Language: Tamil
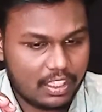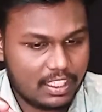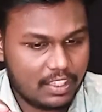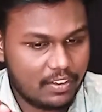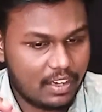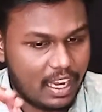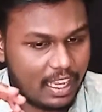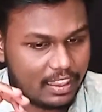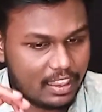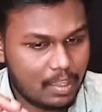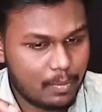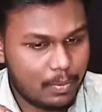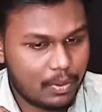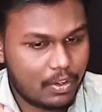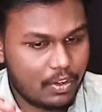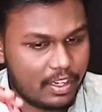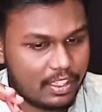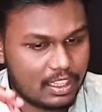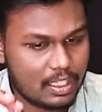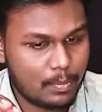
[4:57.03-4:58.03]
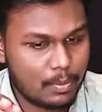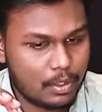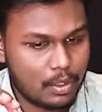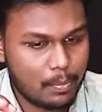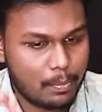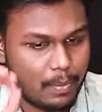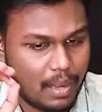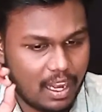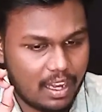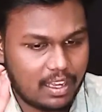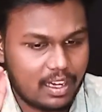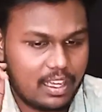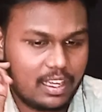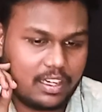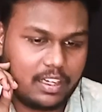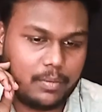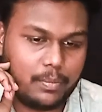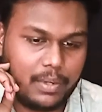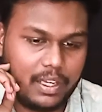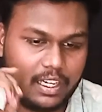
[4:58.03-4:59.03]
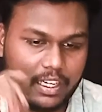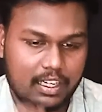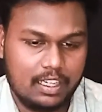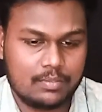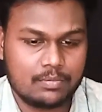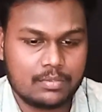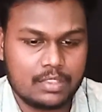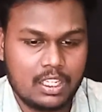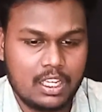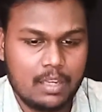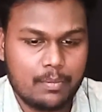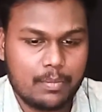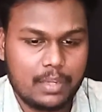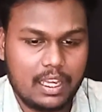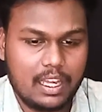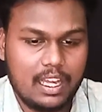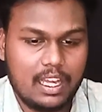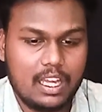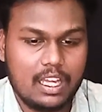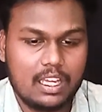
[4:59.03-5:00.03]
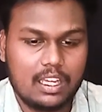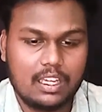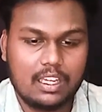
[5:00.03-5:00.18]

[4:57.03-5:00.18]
இவர் அந்த பக்கம் இந்த பக்கம் பார்க்குறாருன்னு பாருங்கள்